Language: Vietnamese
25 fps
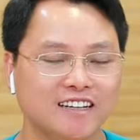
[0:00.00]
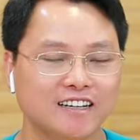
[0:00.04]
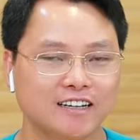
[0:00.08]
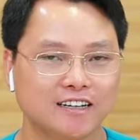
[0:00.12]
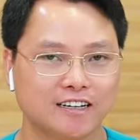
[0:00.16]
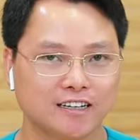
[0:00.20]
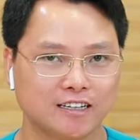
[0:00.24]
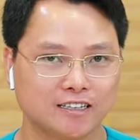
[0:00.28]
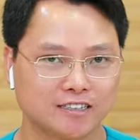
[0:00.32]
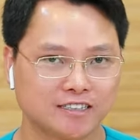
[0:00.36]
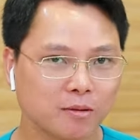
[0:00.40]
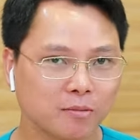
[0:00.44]
À,
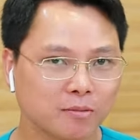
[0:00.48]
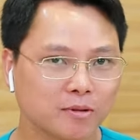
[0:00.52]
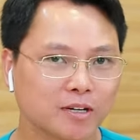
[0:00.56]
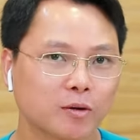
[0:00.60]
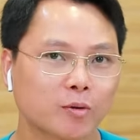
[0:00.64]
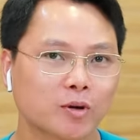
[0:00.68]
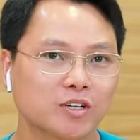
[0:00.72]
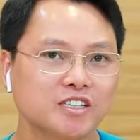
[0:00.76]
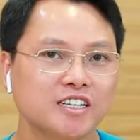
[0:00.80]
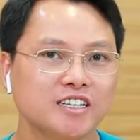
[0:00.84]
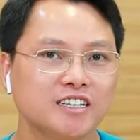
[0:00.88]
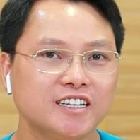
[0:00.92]
ờ, trong
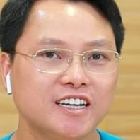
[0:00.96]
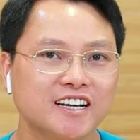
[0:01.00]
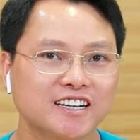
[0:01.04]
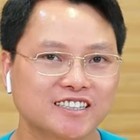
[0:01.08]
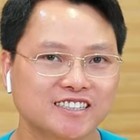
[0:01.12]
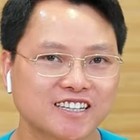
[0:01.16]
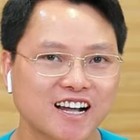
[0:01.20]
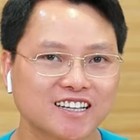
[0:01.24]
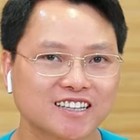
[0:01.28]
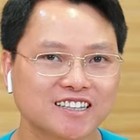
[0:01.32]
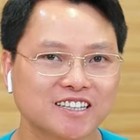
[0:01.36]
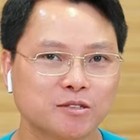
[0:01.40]
cái quá trình
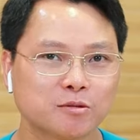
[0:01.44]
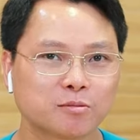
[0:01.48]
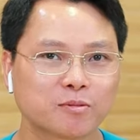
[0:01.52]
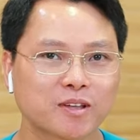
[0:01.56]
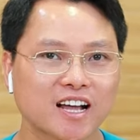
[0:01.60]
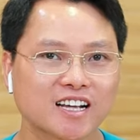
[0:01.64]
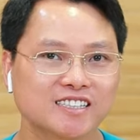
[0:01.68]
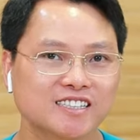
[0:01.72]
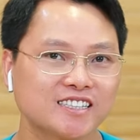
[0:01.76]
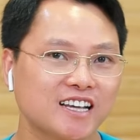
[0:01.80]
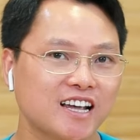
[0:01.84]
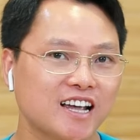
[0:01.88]
niềng răng thì chúng
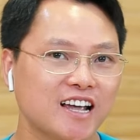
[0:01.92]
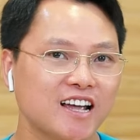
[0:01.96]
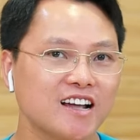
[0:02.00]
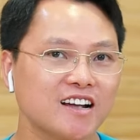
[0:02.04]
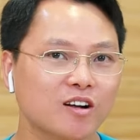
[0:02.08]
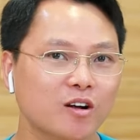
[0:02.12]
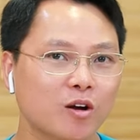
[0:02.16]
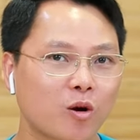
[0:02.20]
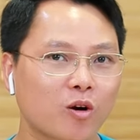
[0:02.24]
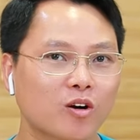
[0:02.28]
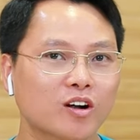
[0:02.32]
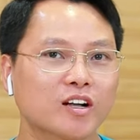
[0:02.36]
ta sẽ
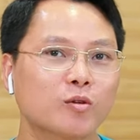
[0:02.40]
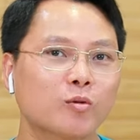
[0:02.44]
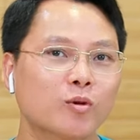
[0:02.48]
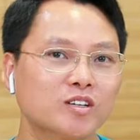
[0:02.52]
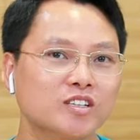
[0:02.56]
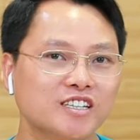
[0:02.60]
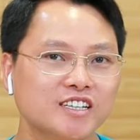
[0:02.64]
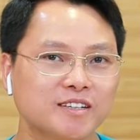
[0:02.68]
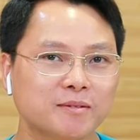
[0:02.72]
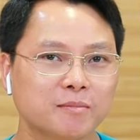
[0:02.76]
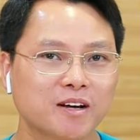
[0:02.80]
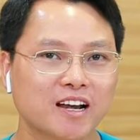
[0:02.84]
có cái quá
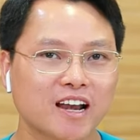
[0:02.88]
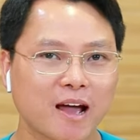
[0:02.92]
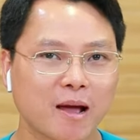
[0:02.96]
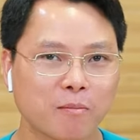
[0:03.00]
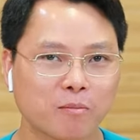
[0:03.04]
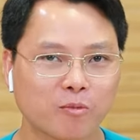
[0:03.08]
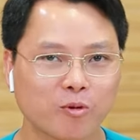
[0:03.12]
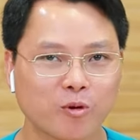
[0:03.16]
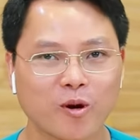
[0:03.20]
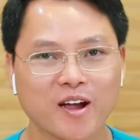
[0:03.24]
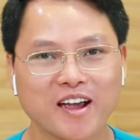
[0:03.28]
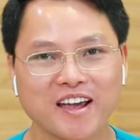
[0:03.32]
trình mà
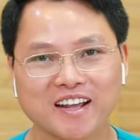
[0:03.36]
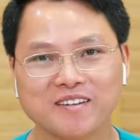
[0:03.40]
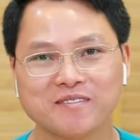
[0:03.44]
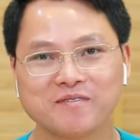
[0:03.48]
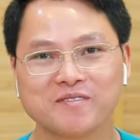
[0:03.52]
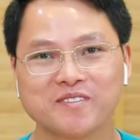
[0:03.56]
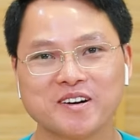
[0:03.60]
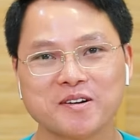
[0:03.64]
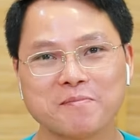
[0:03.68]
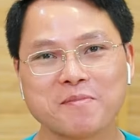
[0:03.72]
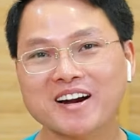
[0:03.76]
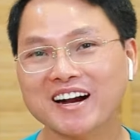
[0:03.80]
làm quen
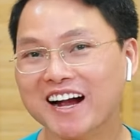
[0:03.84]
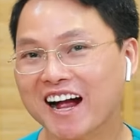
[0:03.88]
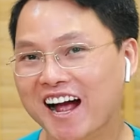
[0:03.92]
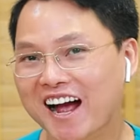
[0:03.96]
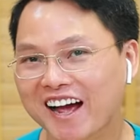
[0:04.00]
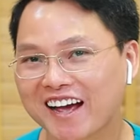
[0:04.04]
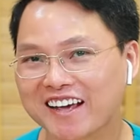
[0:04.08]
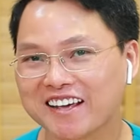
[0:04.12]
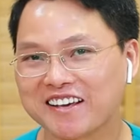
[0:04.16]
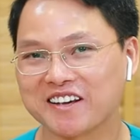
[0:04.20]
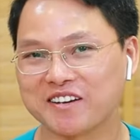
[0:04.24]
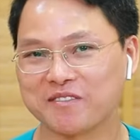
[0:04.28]
với mắc
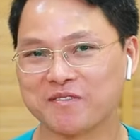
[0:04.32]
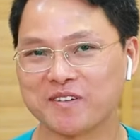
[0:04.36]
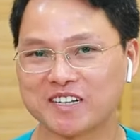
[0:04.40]
cài